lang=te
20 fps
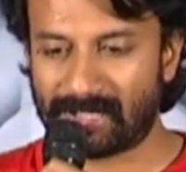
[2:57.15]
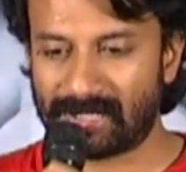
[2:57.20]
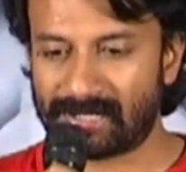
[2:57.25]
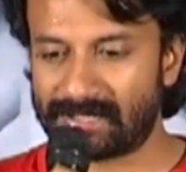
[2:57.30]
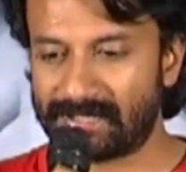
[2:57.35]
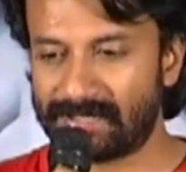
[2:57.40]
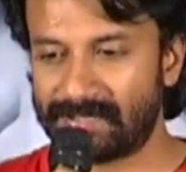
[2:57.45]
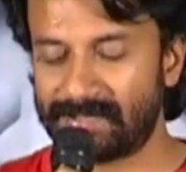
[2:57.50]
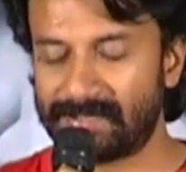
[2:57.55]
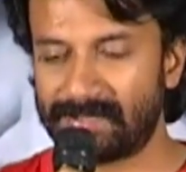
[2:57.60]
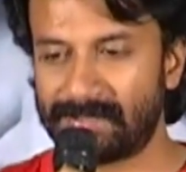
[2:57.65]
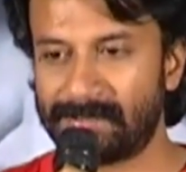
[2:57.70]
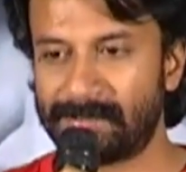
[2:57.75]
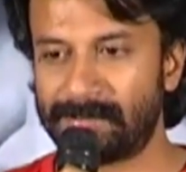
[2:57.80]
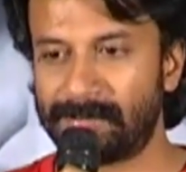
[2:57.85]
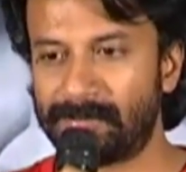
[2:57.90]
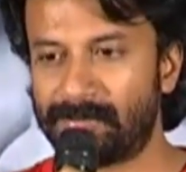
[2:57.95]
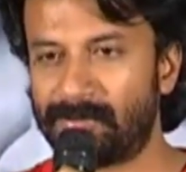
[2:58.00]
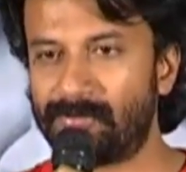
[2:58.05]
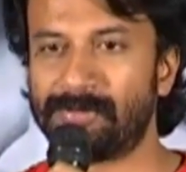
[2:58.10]
అలాగే
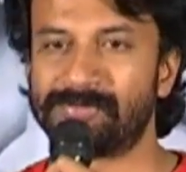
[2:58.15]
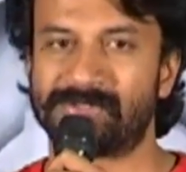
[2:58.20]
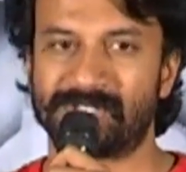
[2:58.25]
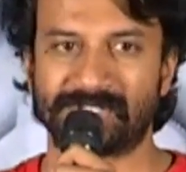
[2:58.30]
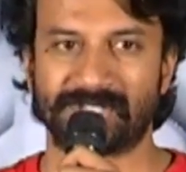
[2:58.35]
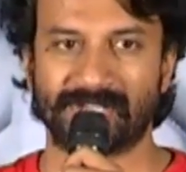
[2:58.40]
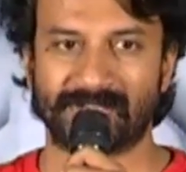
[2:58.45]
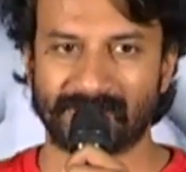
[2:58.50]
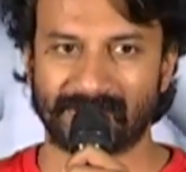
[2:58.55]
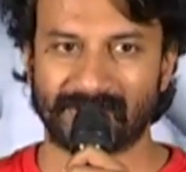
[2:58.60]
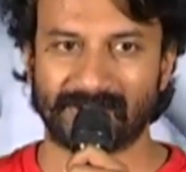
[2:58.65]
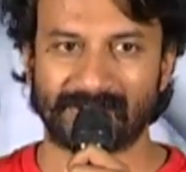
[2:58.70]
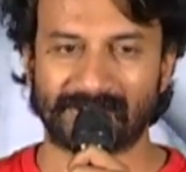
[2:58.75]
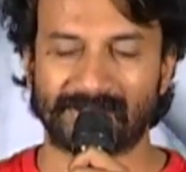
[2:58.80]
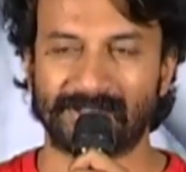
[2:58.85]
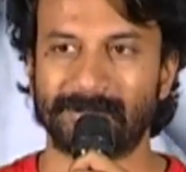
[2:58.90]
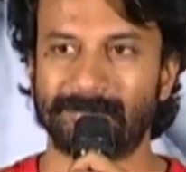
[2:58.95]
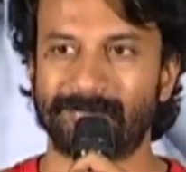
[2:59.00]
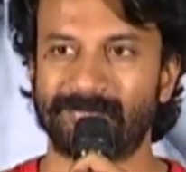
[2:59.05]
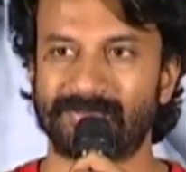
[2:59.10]
uh, వంశీశేఖర్
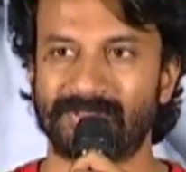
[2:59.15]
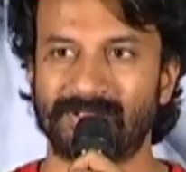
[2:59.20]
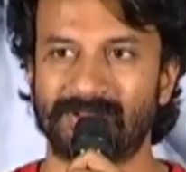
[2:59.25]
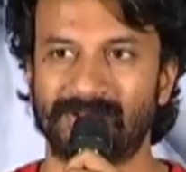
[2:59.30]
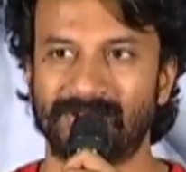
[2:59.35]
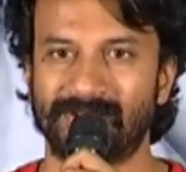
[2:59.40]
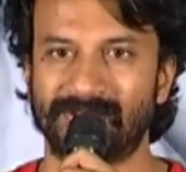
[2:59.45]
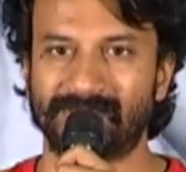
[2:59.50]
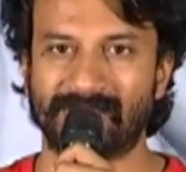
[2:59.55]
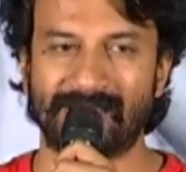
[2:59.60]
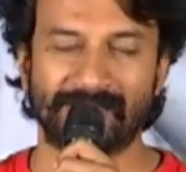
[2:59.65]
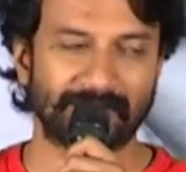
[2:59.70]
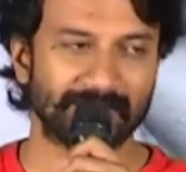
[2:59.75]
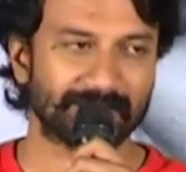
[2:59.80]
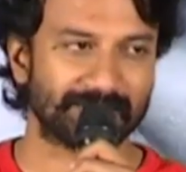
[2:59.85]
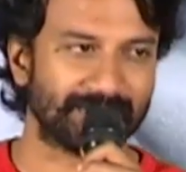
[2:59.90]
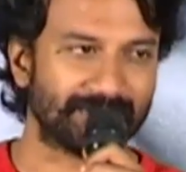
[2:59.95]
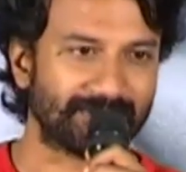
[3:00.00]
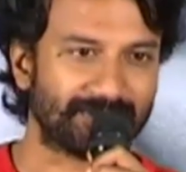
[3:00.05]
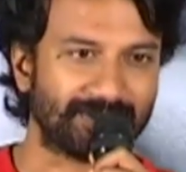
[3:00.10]
గారికి థ్యాంక్
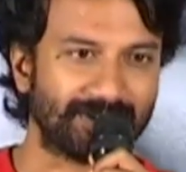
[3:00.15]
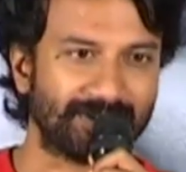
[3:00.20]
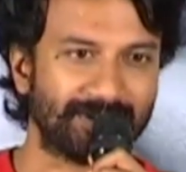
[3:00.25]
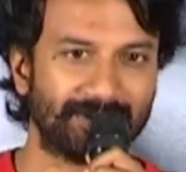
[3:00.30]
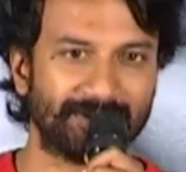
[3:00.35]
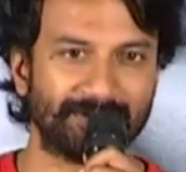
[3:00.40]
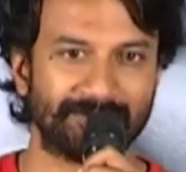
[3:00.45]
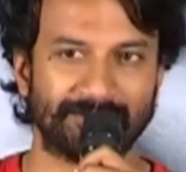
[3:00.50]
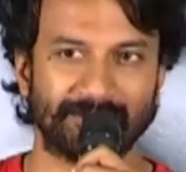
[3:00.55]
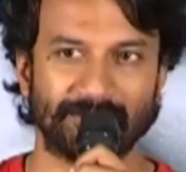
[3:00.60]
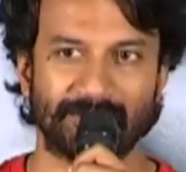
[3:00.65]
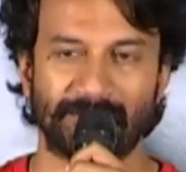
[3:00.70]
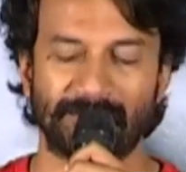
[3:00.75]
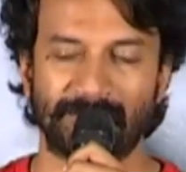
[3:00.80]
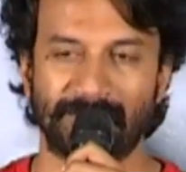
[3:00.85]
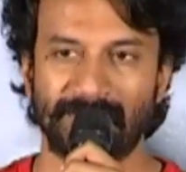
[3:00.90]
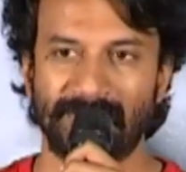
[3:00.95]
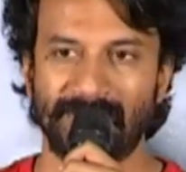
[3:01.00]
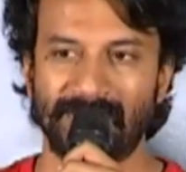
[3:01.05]
యూ సార్ ఫర్